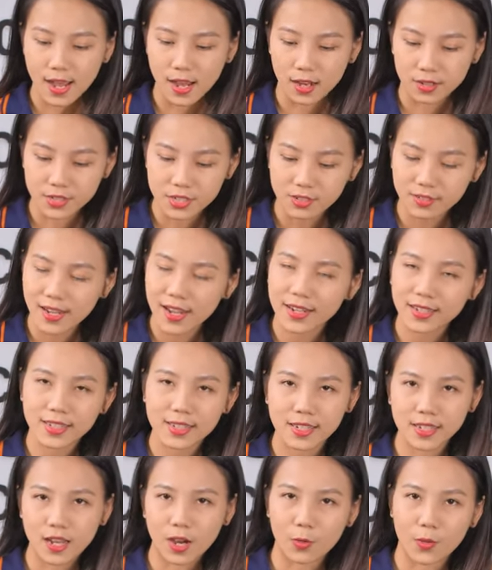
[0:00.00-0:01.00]
À, trước đây
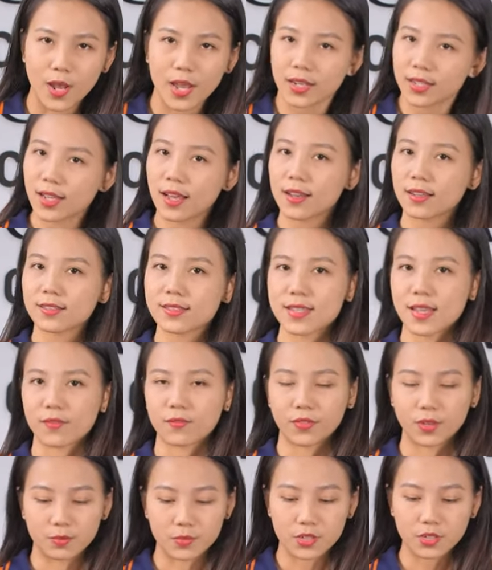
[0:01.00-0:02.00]
thì hầu hết các
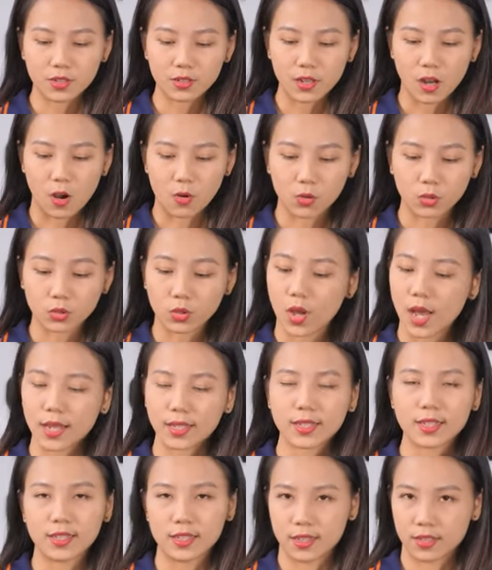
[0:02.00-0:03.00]
sản phẩm trước đó của
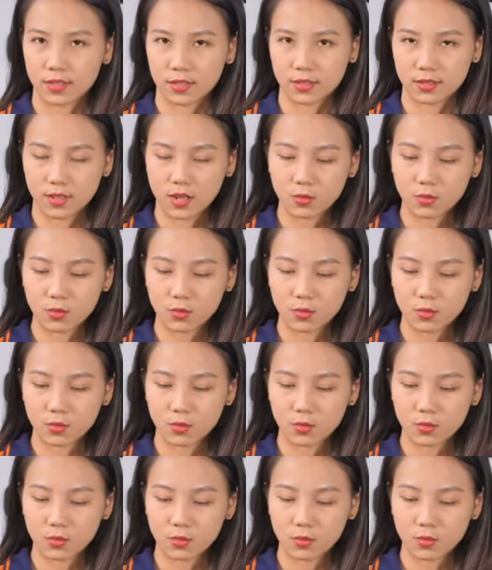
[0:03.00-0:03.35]
Toa thì